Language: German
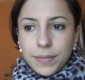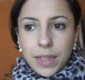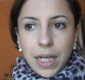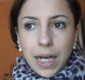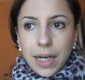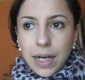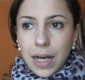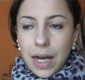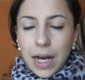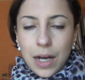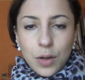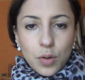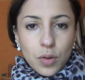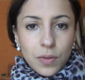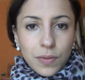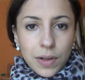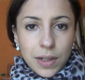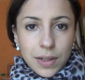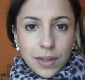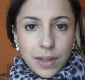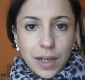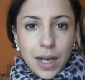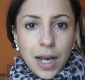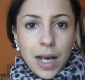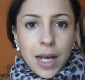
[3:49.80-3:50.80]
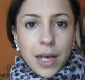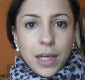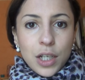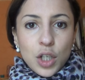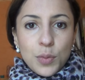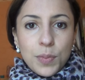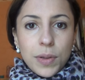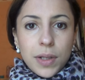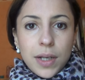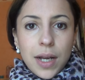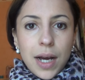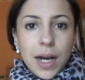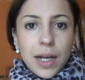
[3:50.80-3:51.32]
keine Ahnung was,
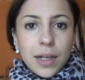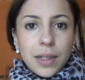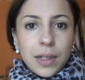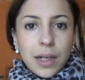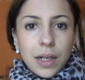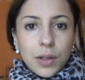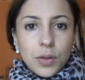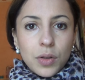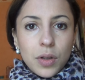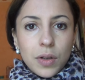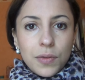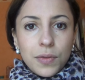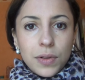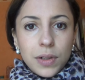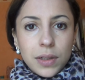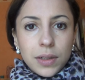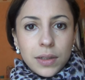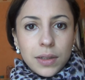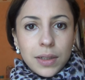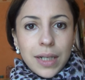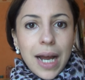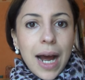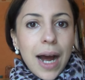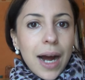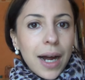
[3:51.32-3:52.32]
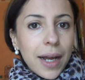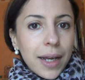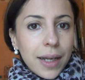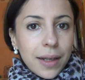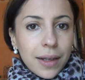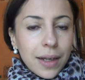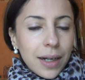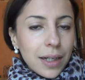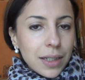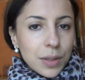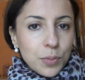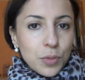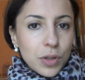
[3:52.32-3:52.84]
Spinat, Kartoffeln, Ei.
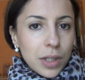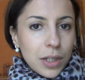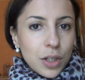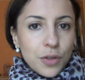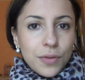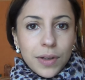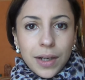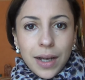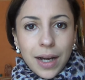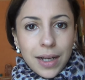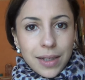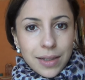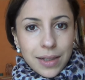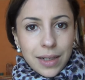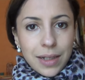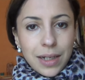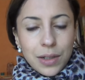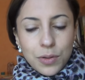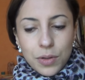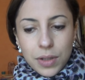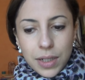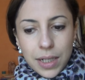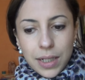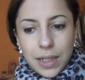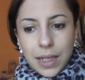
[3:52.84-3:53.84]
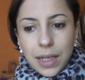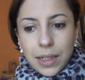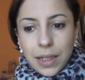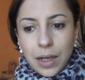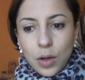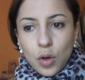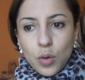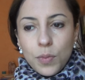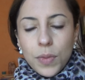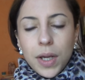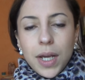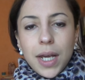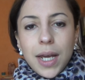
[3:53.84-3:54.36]
Ja, es muss ja nicht vegan sein. Also es geht ja
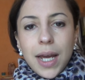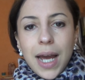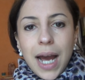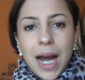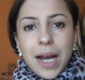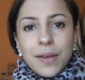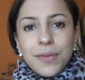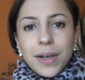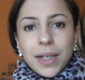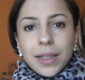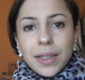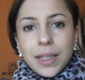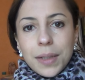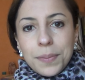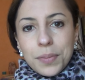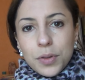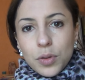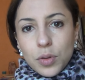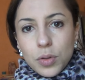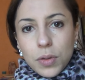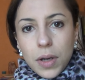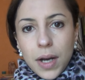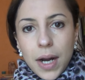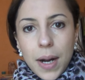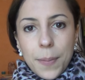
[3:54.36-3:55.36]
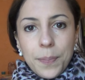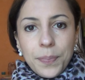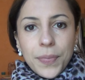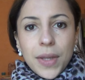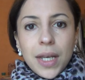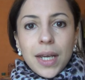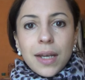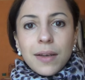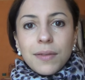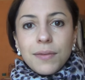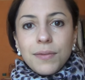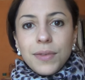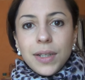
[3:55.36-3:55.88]
darum, einfach Tipps zu haben,
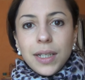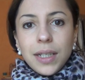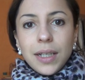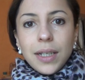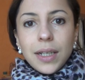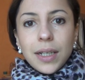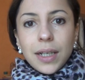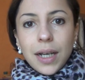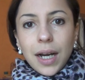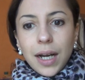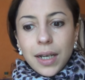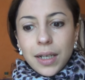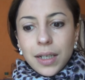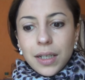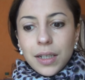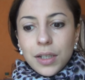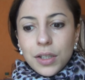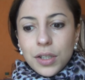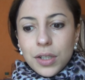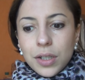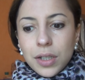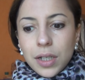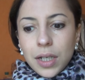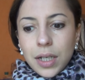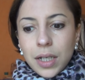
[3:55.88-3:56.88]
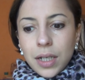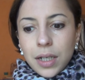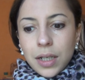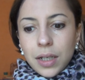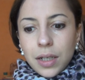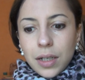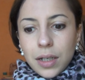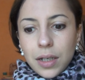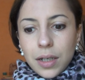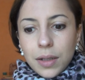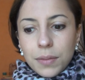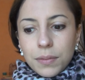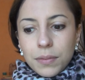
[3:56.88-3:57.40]
wie kann ich
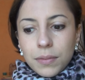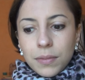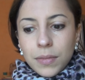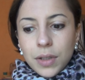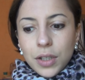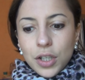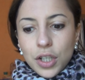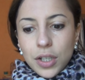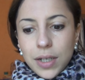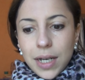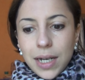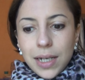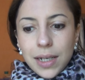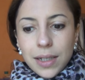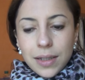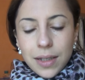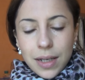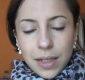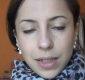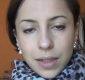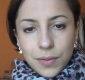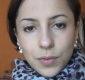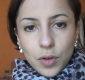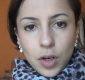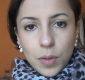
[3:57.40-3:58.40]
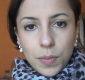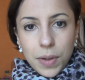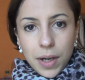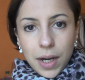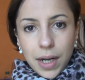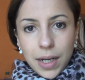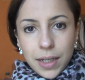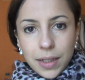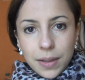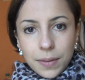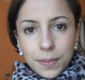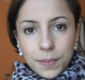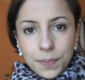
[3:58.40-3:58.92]
ähm, schnell das Essen
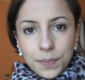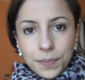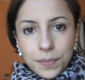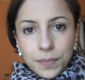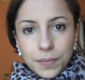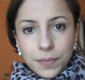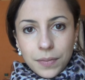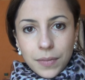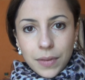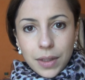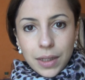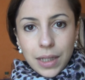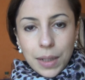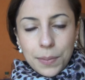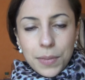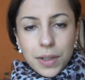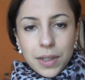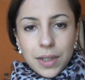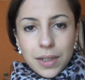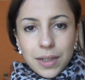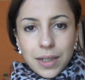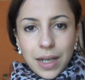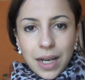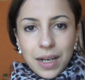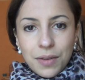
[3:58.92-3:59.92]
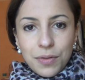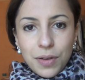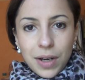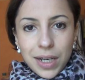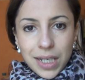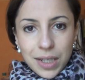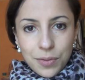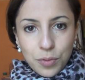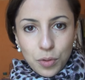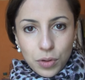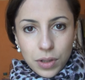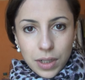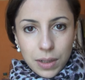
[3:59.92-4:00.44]
vorbereiten damit es kein
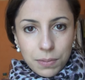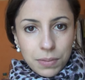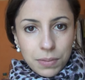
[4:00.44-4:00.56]
Fastfood